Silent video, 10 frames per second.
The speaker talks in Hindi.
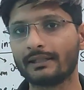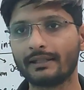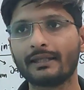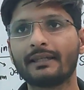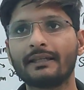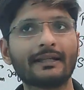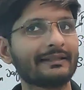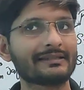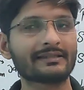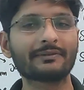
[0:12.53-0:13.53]
ठीक है यानी
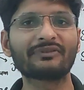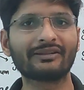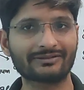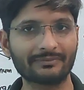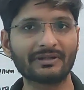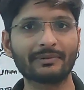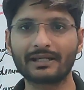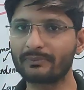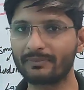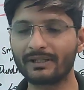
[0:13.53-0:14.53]
डाइजेस्टिव सिस्टम के
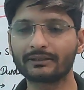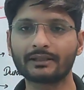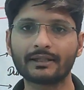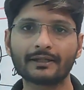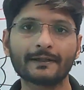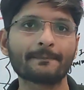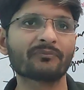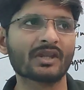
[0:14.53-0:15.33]
बारे में बात करेंगे